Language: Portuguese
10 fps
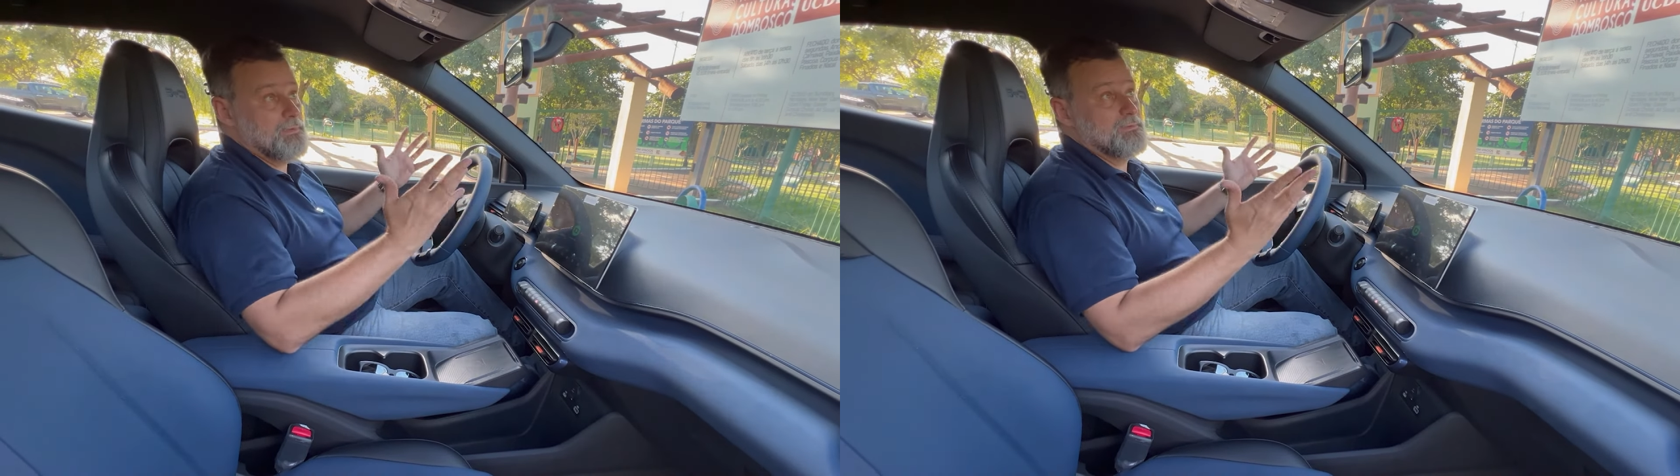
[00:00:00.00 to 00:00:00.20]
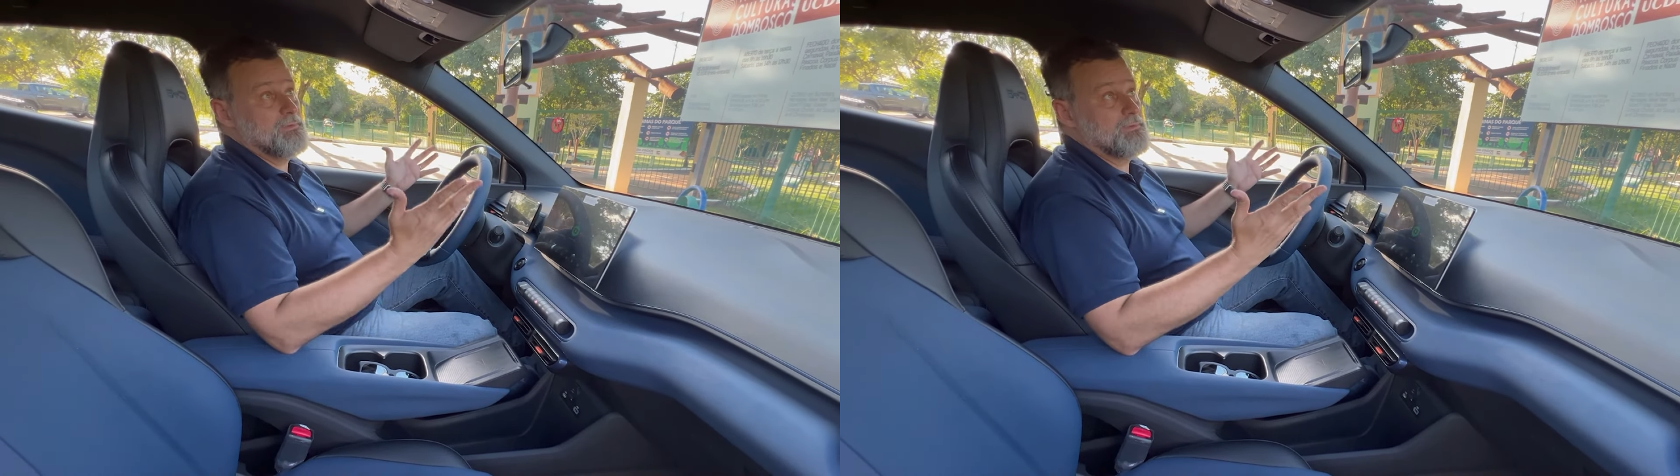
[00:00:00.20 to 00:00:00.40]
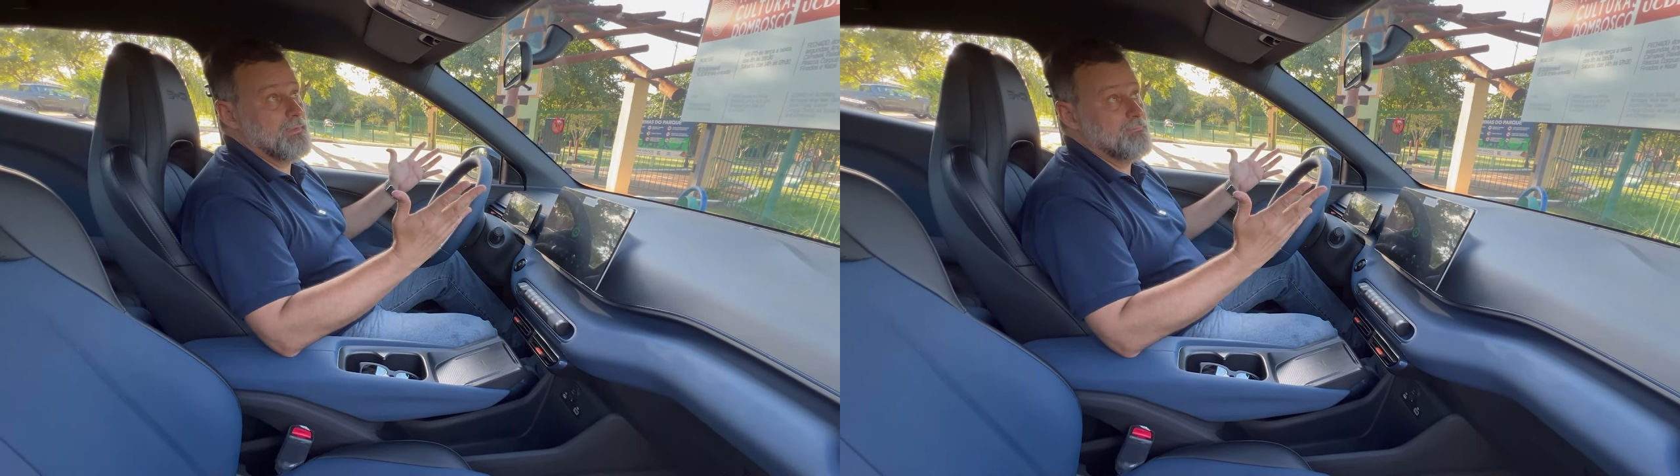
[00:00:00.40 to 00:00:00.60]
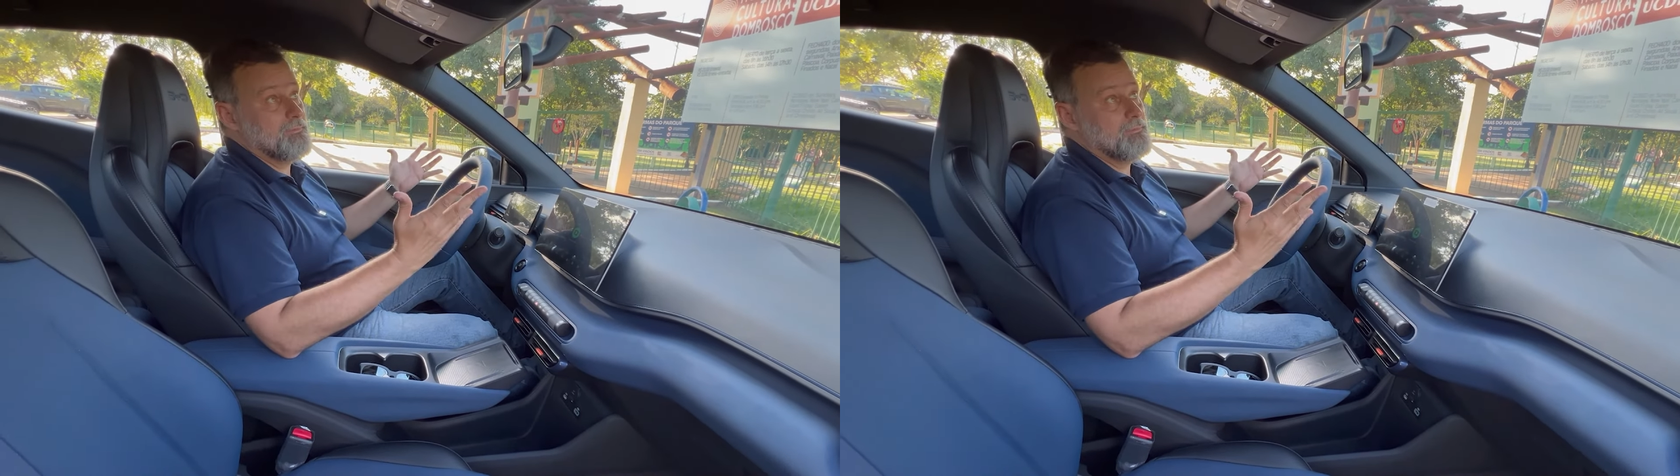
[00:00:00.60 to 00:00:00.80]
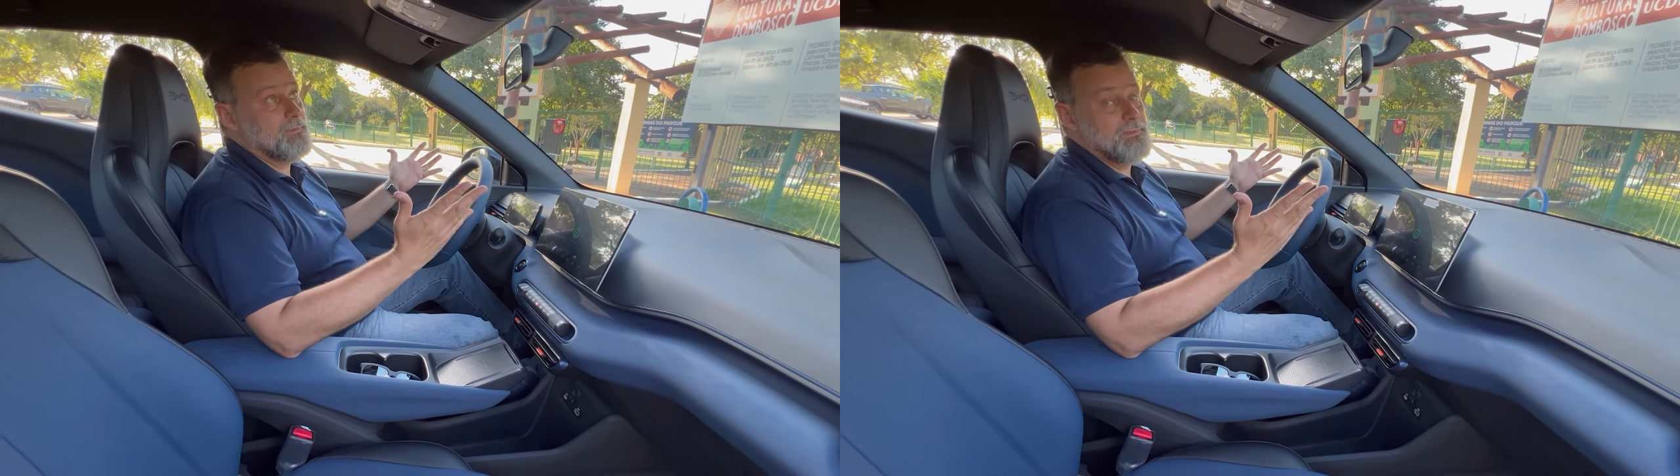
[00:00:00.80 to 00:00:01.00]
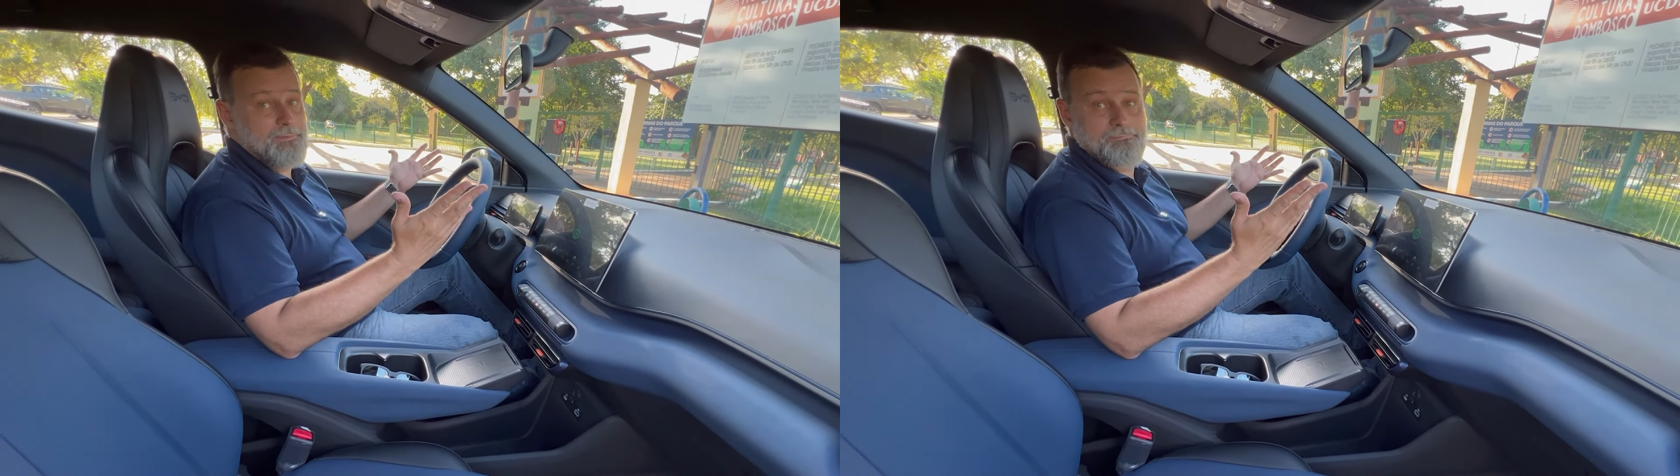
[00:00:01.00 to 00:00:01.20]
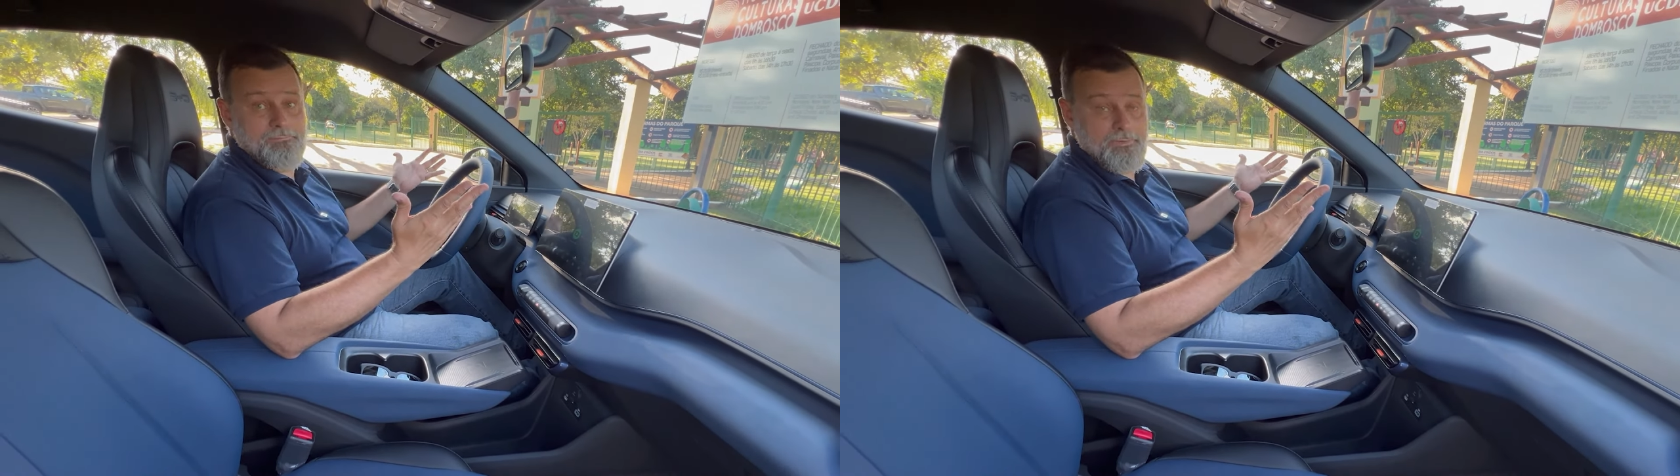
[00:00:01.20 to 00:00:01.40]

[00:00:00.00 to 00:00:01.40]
que a gente está vendo aqui